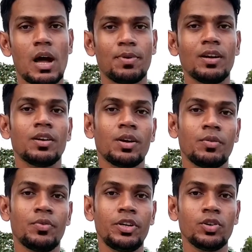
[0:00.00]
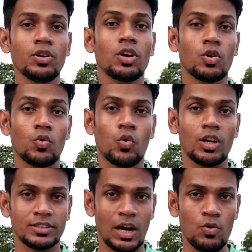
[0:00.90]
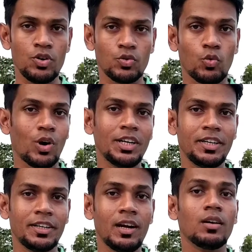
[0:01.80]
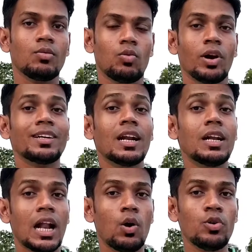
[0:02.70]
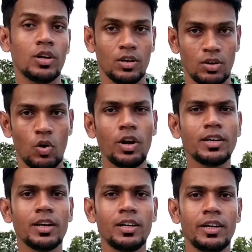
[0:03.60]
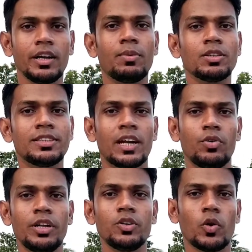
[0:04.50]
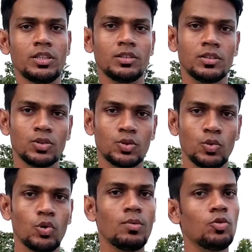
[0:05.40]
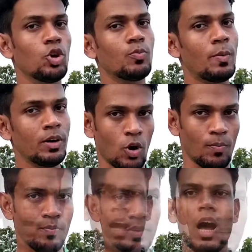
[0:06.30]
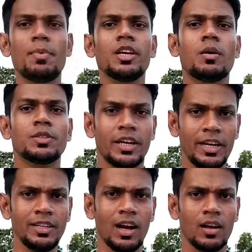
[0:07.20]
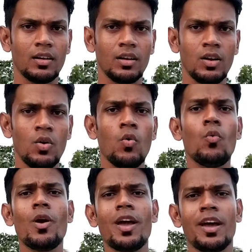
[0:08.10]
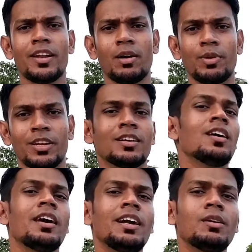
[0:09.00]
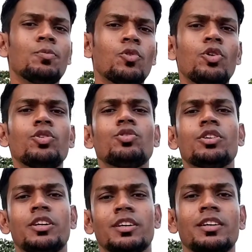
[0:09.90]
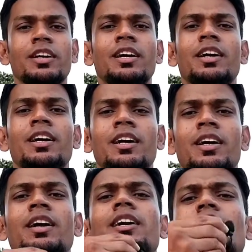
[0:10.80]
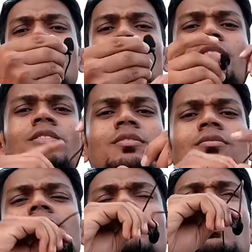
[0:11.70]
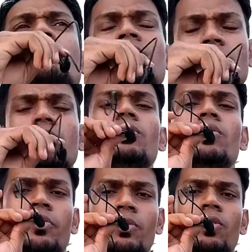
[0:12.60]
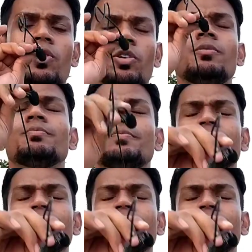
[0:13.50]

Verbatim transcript: আপনার ভিডিওর সাউন্ড কোয়ালিটিটা অনেকটা লাউড অনেকটা ক্লিয়ার এবং সারাউন্ডিং নয়েস তুলনামূলকভাবে কম আপনি কি ভাবছেন এইটা ওয়েট আ মিনিট এটা প্রয়োজনই নেই এটা তো আপনাদের হোল্ড অন